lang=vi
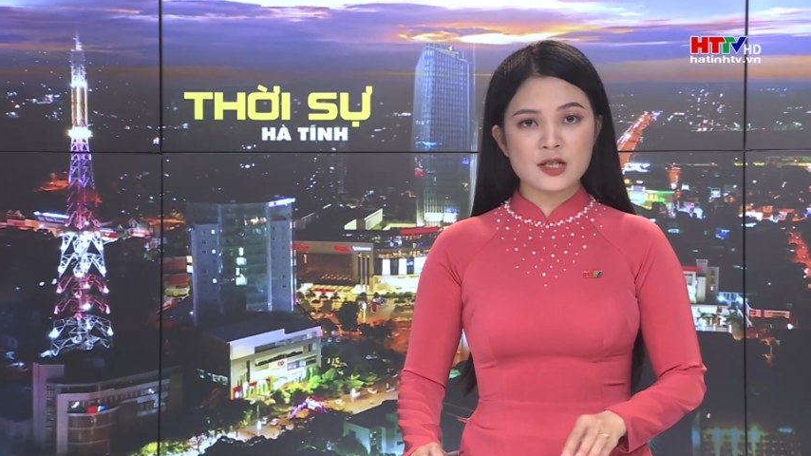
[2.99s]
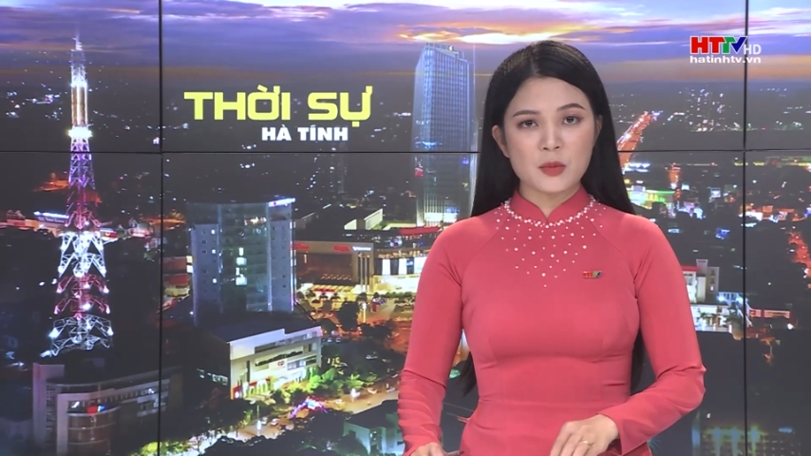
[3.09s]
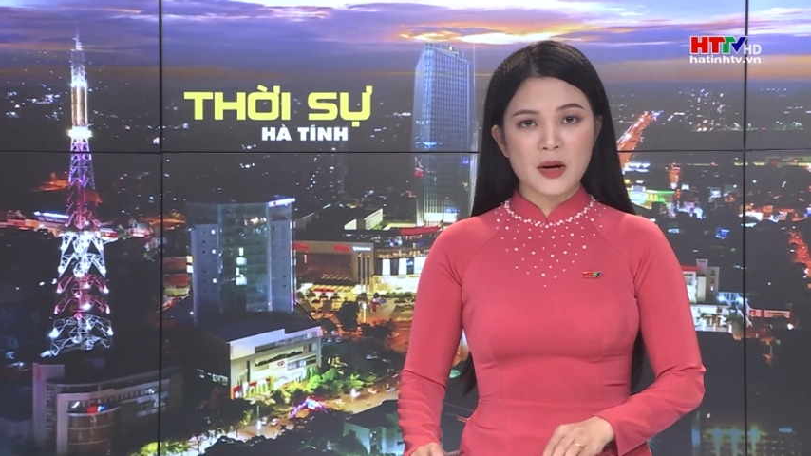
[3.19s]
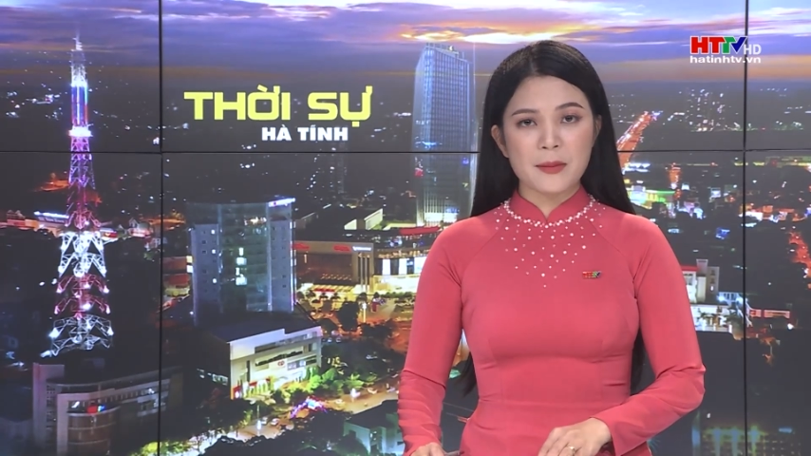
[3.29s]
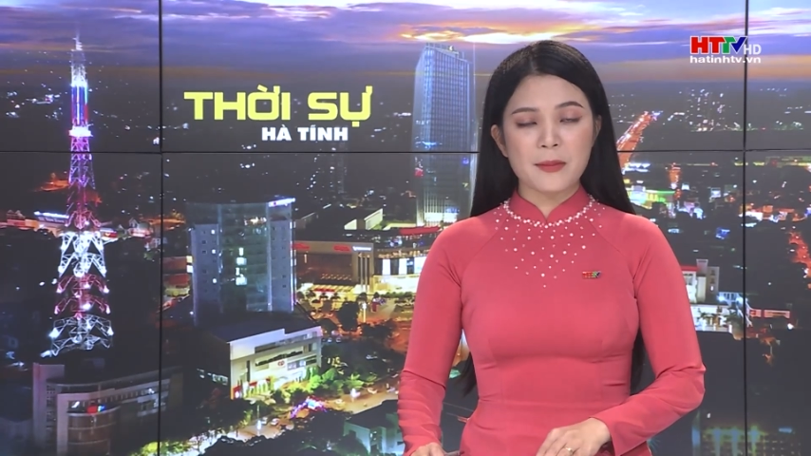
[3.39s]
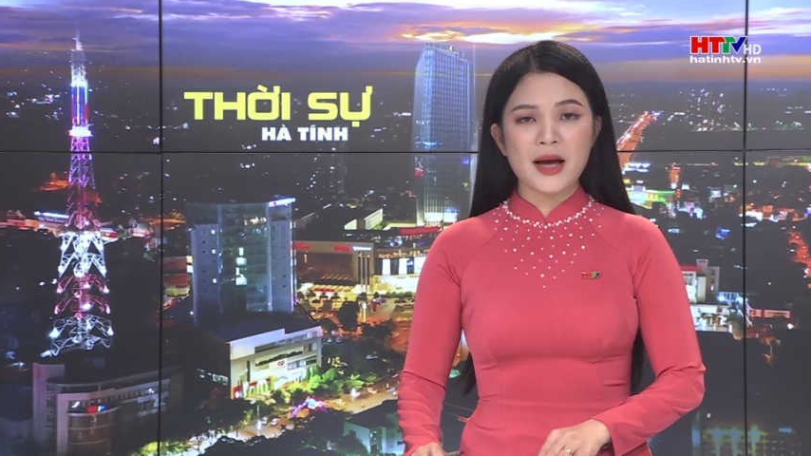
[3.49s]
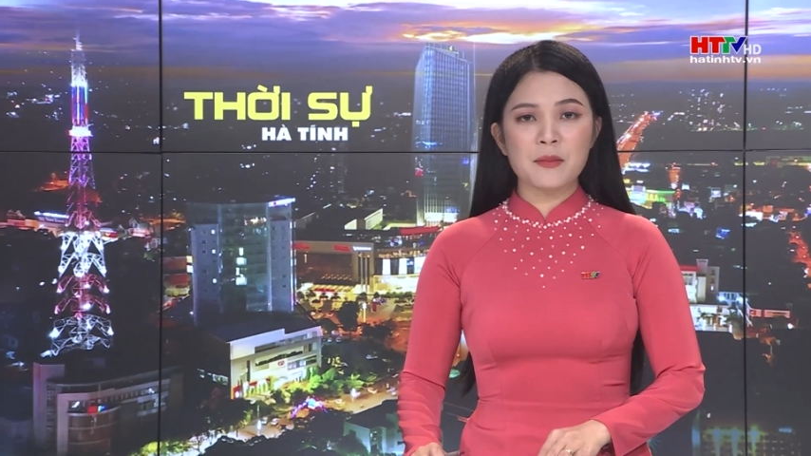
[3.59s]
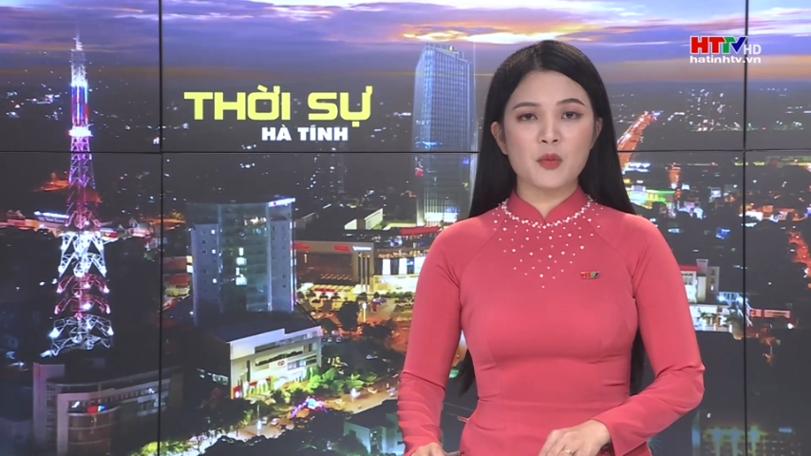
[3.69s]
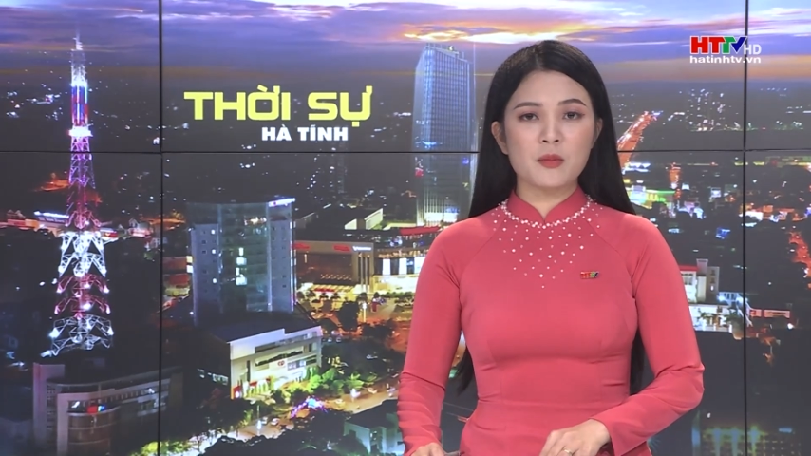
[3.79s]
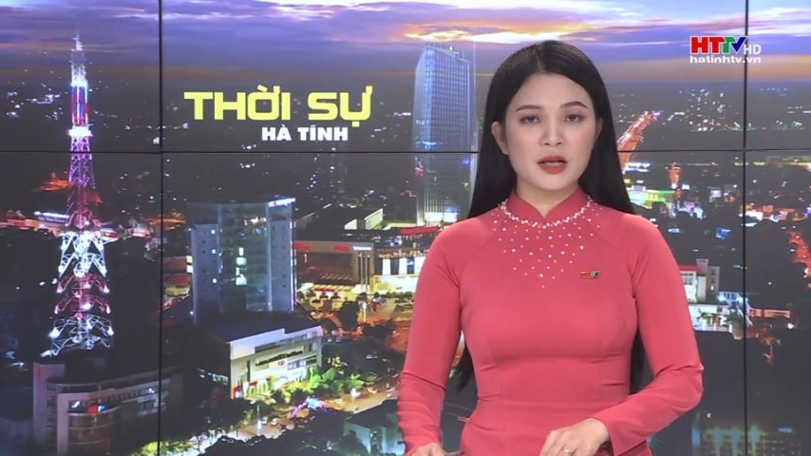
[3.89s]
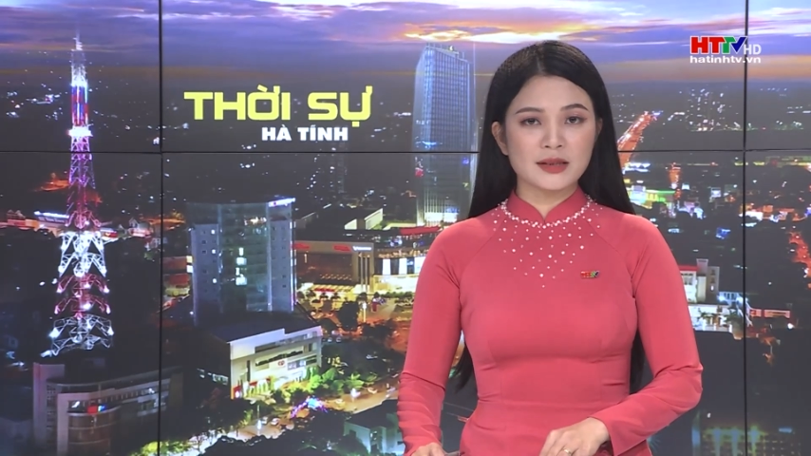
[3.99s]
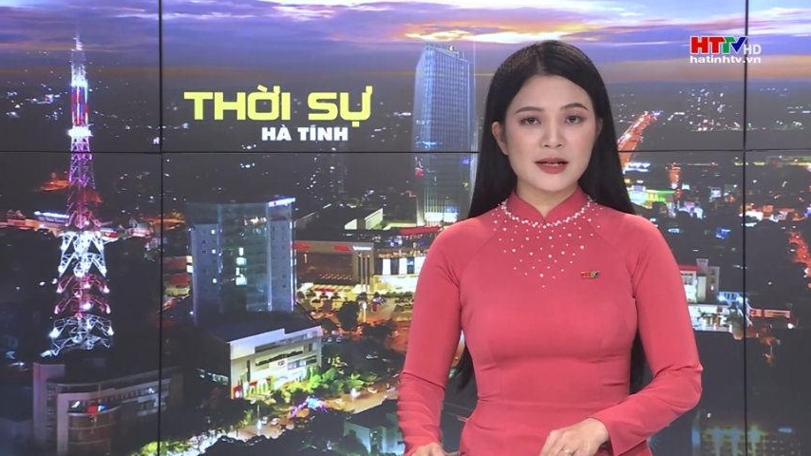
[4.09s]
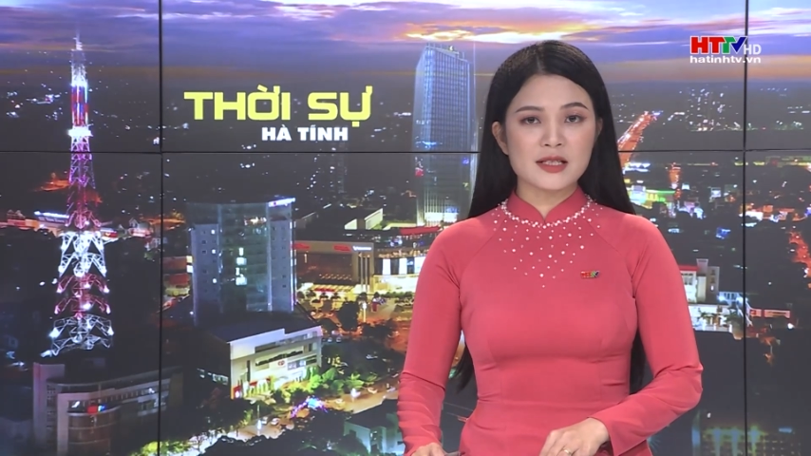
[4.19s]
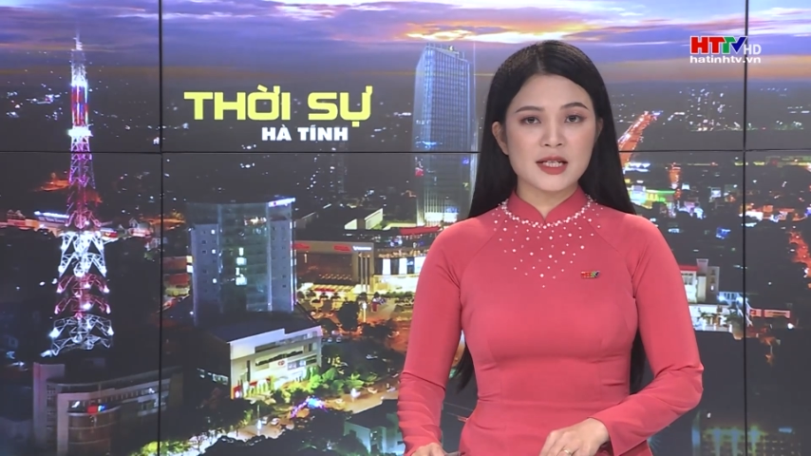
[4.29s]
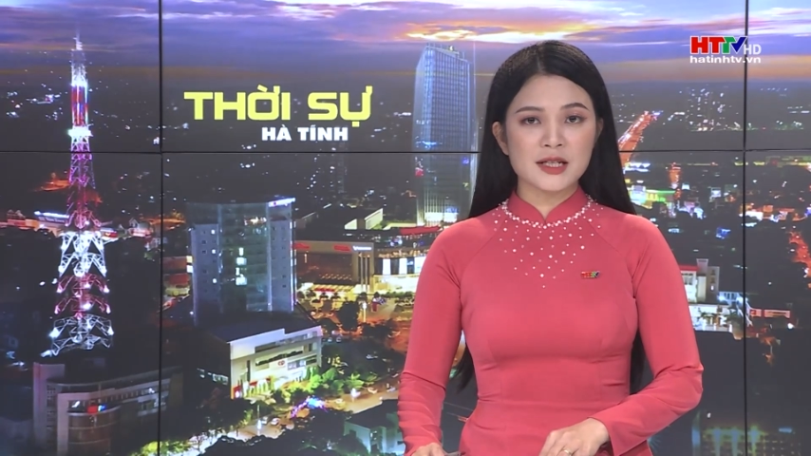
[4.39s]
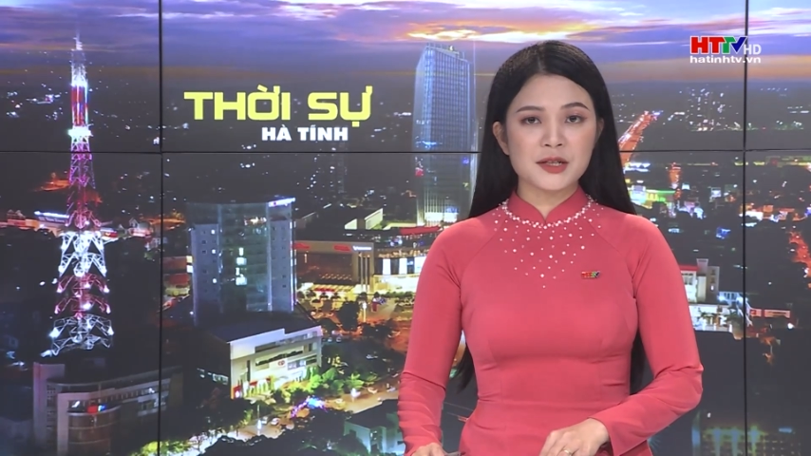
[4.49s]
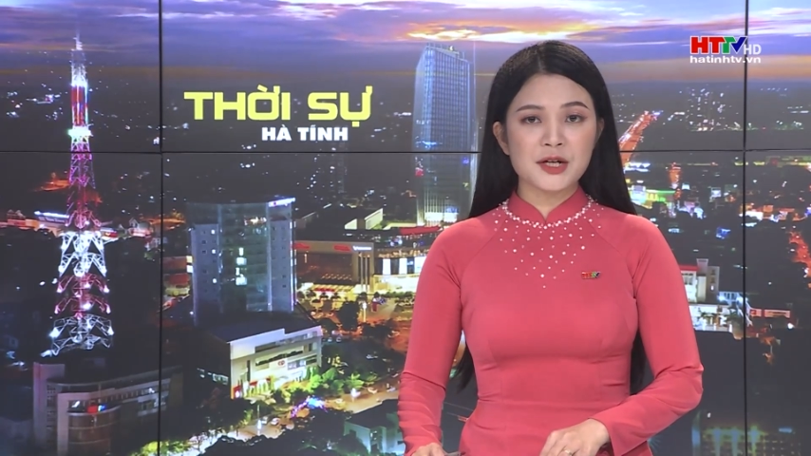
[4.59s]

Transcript: trong ngày mai mùng 10 tháng 9,